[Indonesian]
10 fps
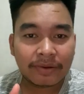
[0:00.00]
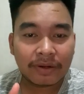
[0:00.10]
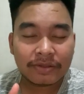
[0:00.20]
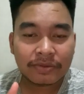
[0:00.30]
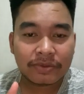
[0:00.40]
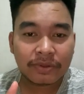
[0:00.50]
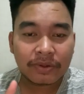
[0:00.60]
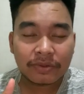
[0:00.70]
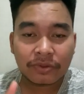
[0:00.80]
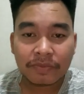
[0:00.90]
oleh
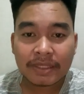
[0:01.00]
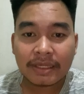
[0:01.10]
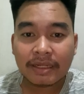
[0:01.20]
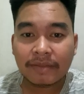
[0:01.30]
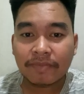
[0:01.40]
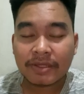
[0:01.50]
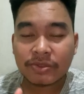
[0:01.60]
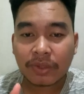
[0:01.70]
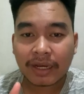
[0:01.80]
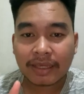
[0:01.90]
Chujuro untuk menjadi
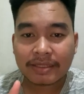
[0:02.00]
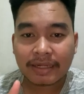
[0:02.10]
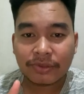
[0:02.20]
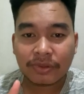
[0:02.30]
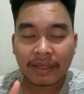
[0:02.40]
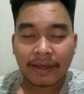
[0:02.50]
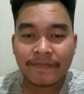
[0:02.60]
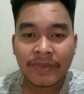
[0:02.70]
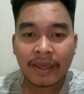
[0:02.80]
Mizukage selanjutnya?